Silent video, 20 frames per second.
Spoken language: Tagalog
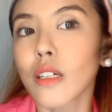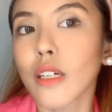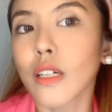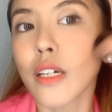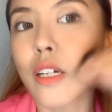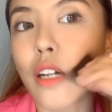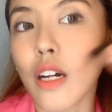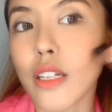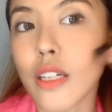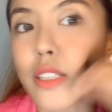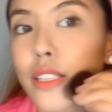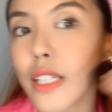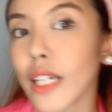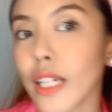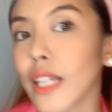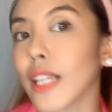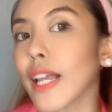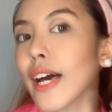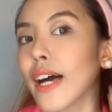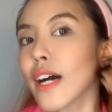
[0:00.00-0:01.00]
konti
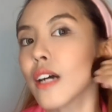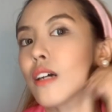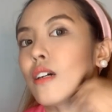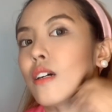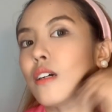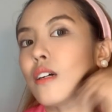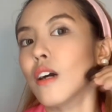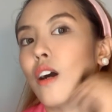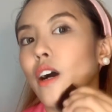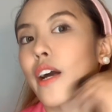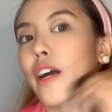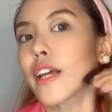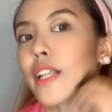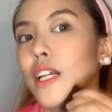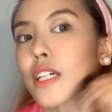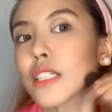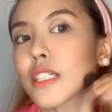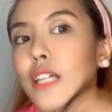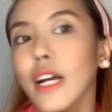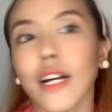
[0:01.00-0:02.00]
lang, okay na
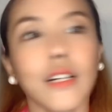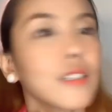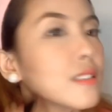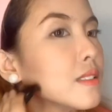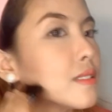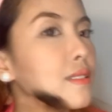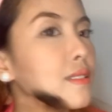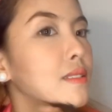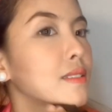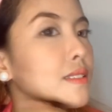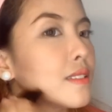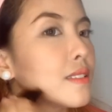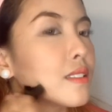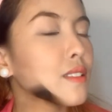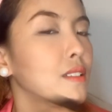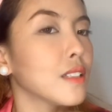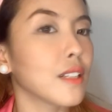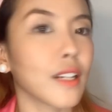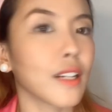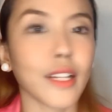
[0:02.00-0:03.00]
siya.
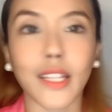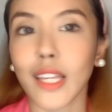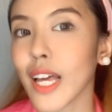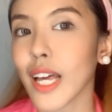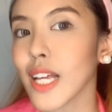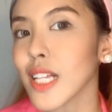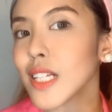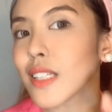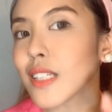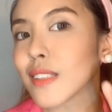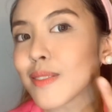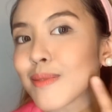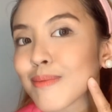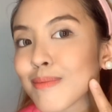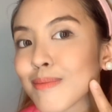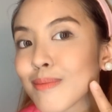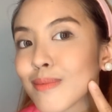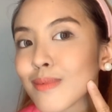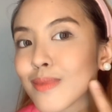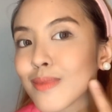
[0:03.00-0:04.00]
Yan.
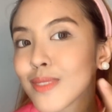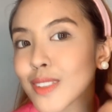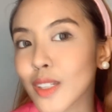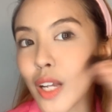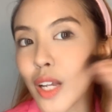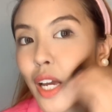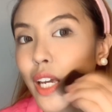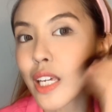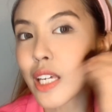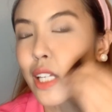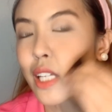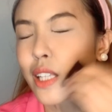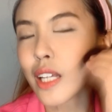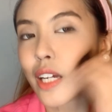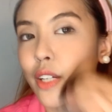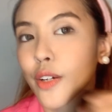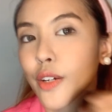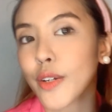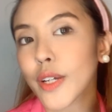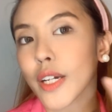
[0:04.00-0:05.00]
So, nakikita
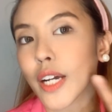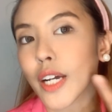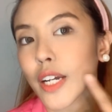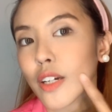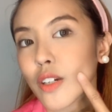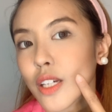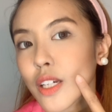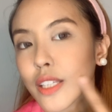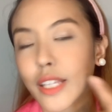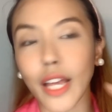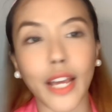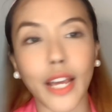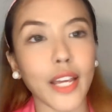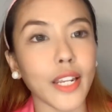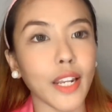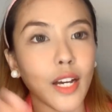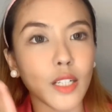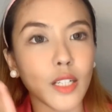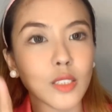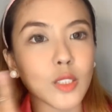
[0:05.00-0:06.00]
nyo, nagkaroon na tayo
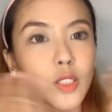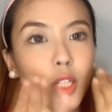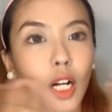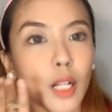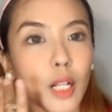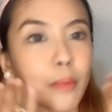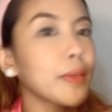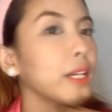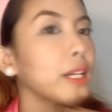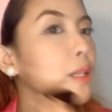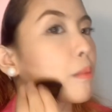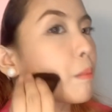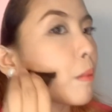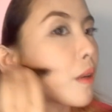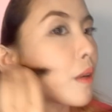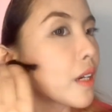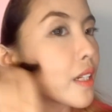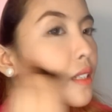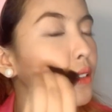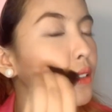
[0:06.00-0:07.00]
ng sculpted
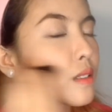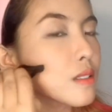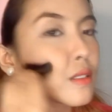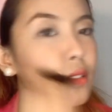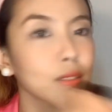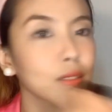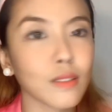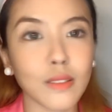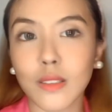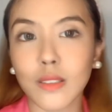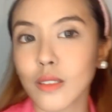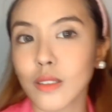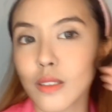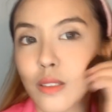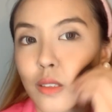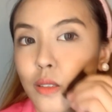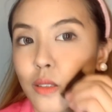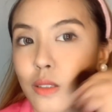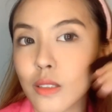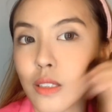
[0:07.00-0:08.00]
part.
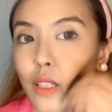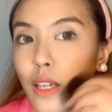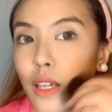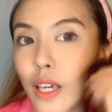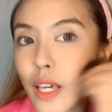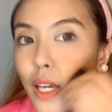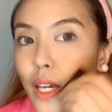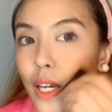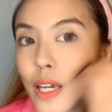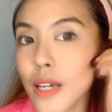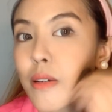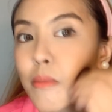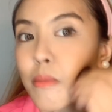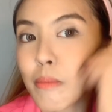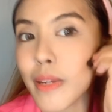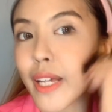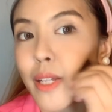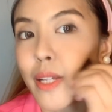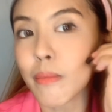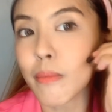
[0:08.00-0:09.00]
Okay,
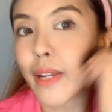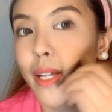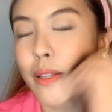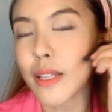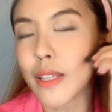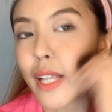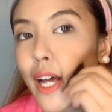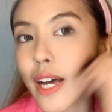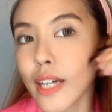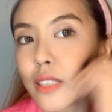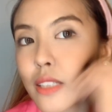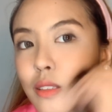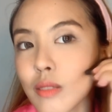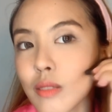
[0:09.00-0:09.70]
blend, blend lang.